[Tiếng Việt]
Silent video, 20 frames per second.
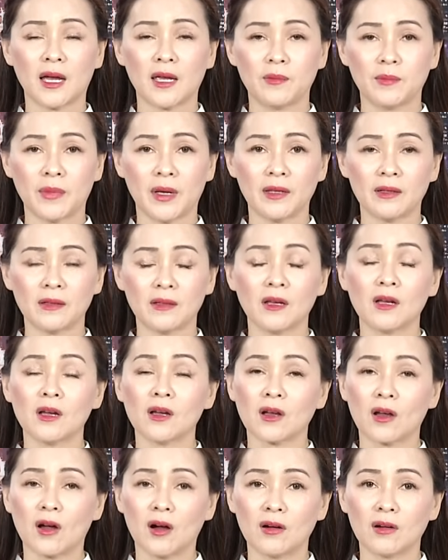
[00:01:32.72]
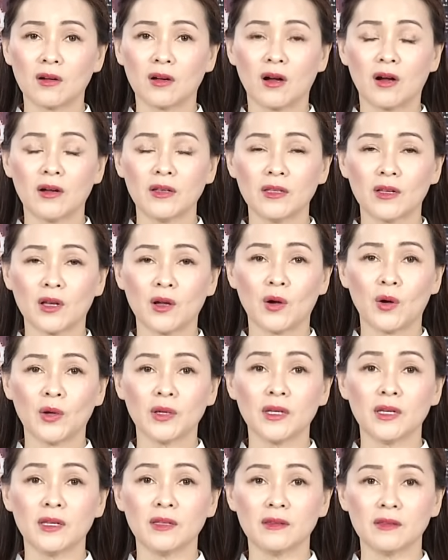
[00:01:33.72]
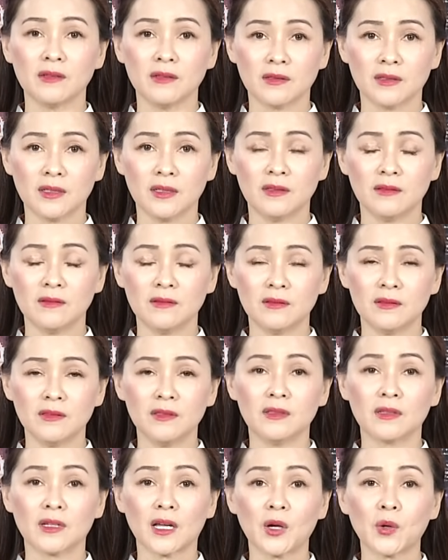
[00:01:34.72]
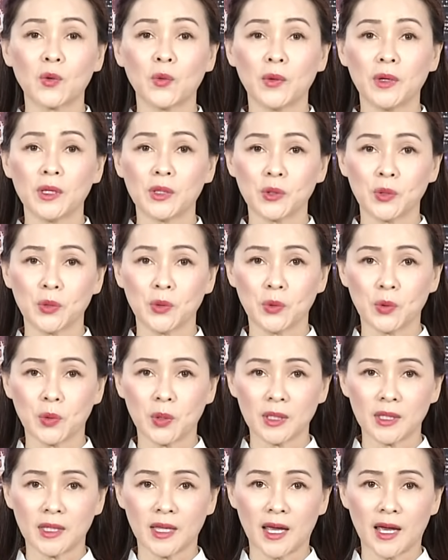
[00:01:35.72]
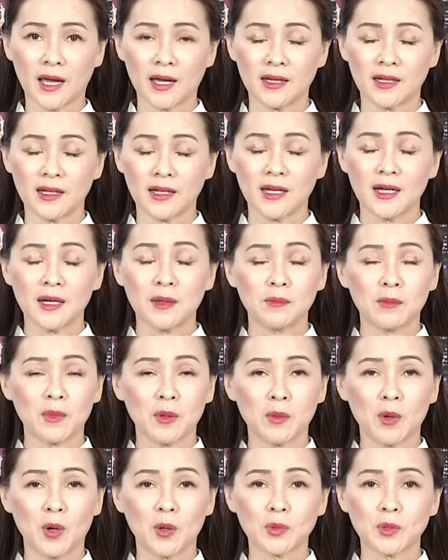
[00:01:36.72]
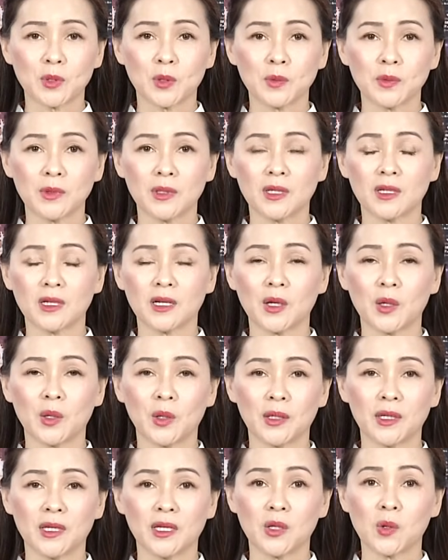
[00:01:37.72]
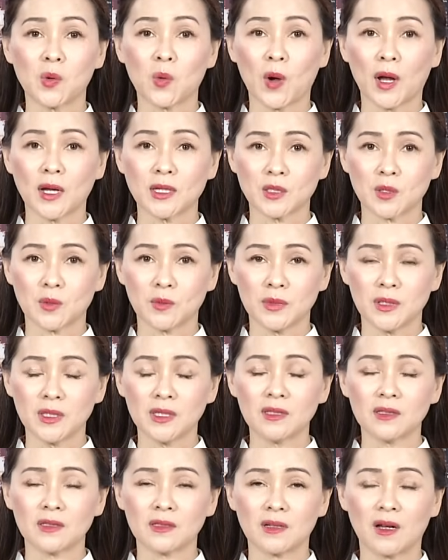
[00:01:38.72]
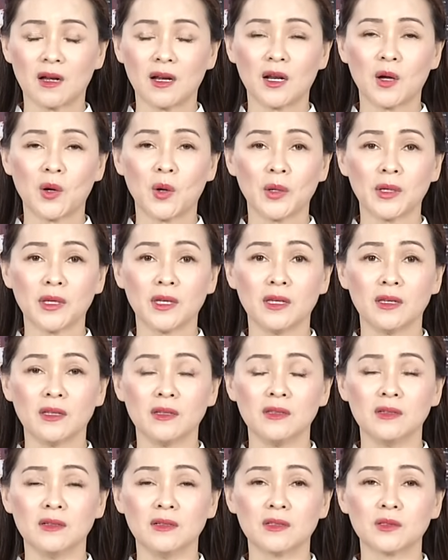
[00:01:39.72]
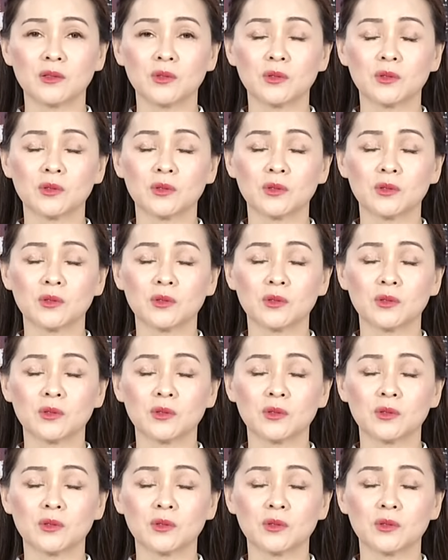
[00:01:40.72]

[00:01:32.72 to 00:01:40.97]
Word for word: APEC còn có những cái hội nghị thượng đỉnh giữa các nguyên thủ quốc gia mà một trong những cái hội nghị quan trọng nhất đó là hội nghị giữa